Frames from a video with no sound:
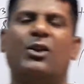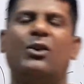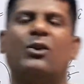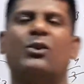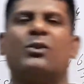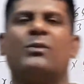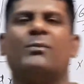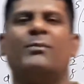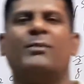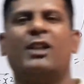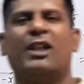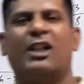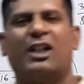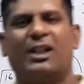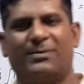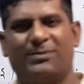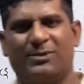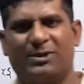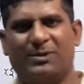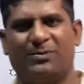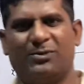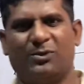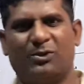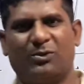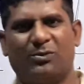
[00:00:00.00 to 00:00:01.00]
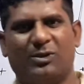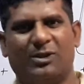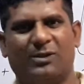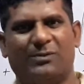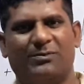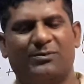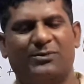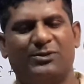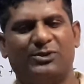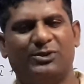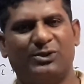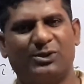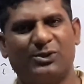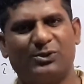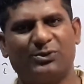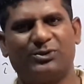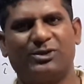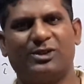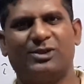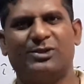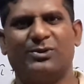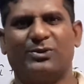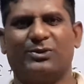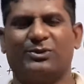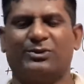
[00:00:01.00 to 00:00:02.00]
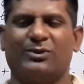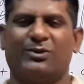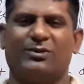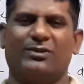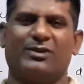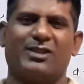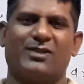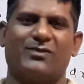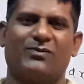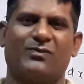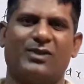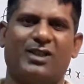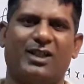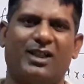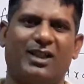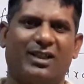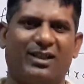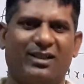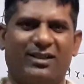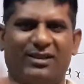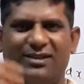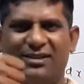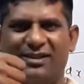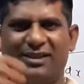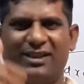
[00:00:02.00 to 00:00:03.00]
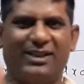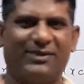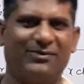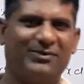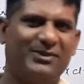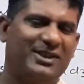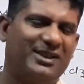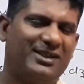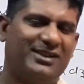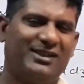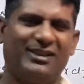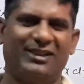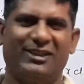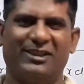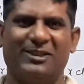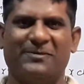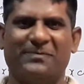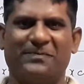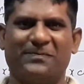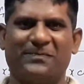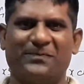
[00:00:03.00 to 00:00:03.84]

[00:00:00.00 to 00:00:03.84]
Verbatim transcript: और मैं आपकी प्रॉब्लम ज़रूर से ज़रूर सोल्व करूँगा डेफिनेटली